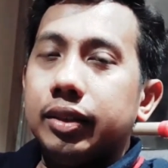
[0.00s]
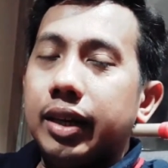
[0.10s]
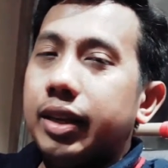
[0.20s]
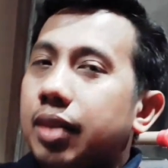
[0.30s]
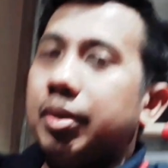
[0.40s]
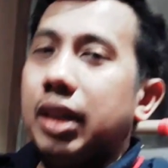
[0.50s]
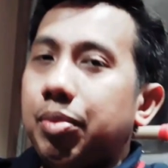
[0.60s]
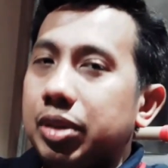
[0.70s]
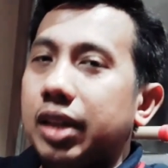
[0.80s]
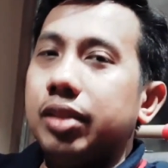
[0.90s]
sana
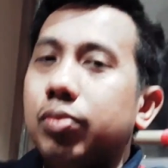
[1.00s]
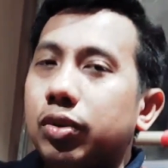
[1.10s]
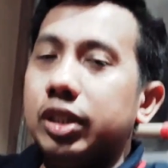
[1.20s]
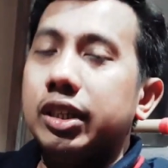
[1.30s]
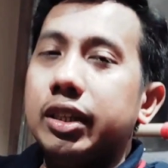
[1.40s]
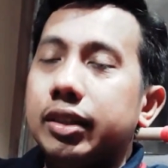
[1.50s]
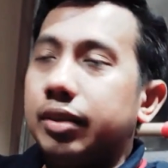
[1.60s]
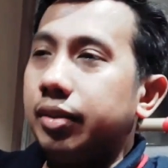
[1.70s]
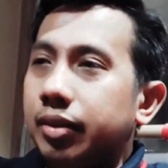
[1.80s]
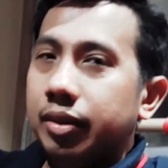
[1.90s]
matapos natin bukas yan.
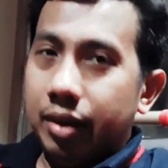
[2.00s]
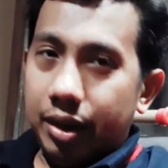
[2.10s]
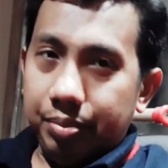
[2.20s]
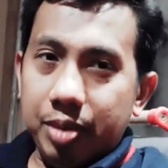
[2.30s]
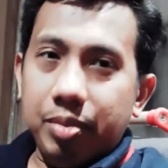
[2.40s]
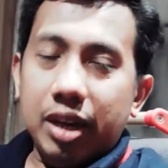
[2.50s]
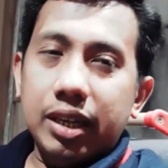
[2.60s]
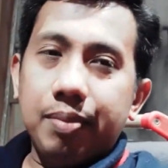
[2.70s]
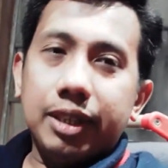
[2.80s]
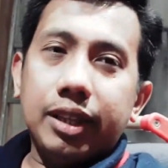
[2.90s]
At may
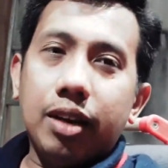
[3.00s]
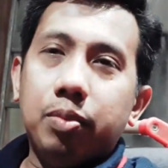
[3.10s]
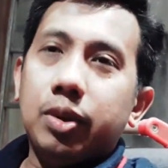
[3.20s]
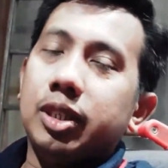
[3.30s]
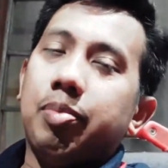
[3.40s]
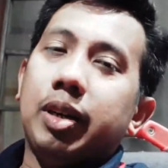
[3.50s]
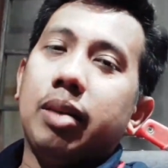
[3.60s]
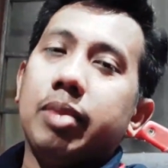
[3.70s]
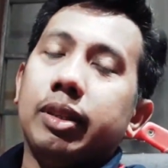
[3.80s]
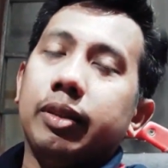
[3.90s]
makasama na tayo bukas sa
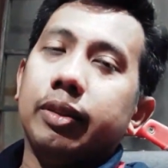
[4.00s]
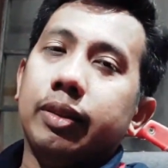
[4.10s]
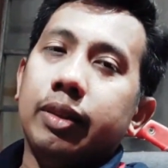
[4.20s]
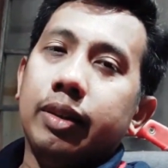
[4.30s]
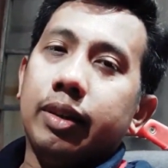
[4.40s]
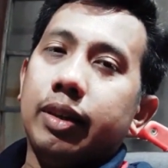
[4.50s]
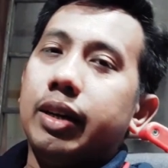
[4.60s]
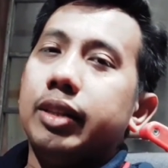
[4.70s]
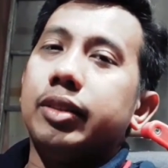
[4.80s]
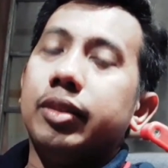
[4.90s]
pagkabit.
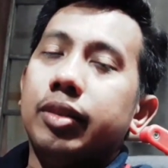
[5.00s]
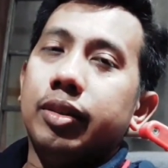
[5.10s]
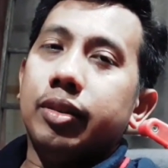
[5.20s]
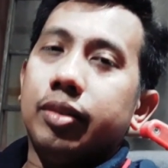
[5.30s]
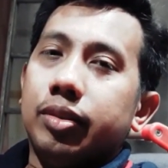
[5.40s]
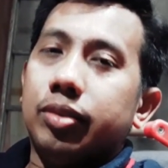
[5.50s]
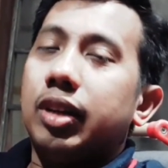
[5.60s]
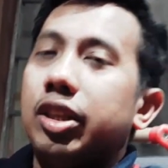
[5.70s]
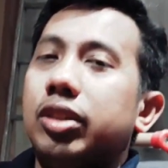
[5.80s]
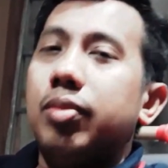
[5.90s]
Yan.
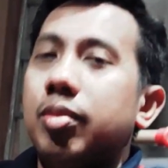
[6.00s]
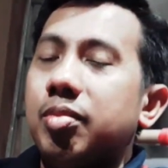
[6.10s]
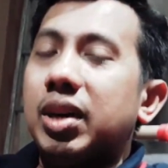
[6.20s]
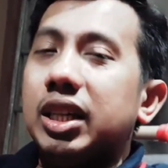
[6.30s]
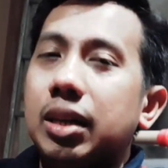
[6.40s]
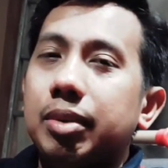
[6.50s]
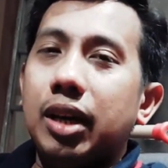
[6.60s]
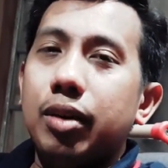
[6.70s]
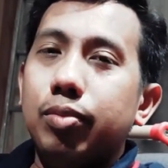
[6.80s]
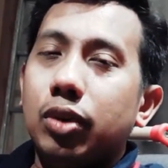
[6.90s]
Sigurado naman may makasama
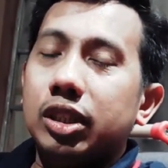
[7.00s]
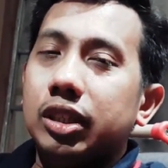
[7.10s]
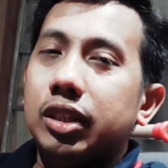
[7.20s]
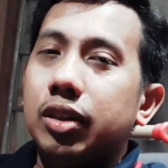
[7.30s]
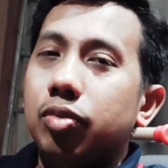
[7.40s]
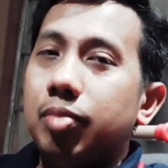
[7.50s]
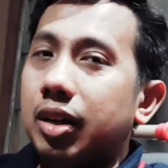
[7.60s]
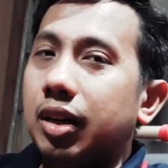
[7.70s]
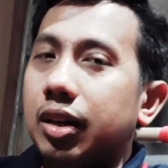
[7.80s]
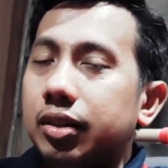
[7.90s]
tayo bukas kasi
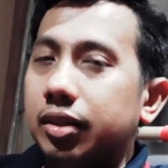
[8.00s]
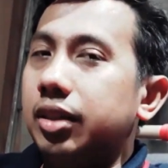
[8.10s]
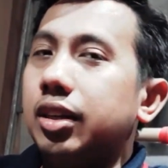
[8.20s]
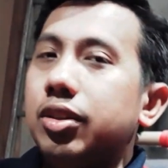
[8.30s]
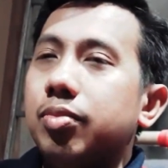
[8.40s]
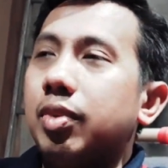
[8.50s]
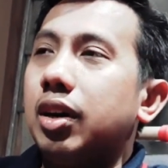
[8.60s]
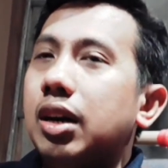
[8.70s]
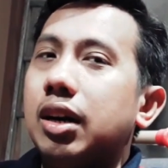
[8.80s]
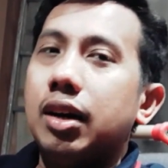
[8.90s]
umaga. nandiyan yung mga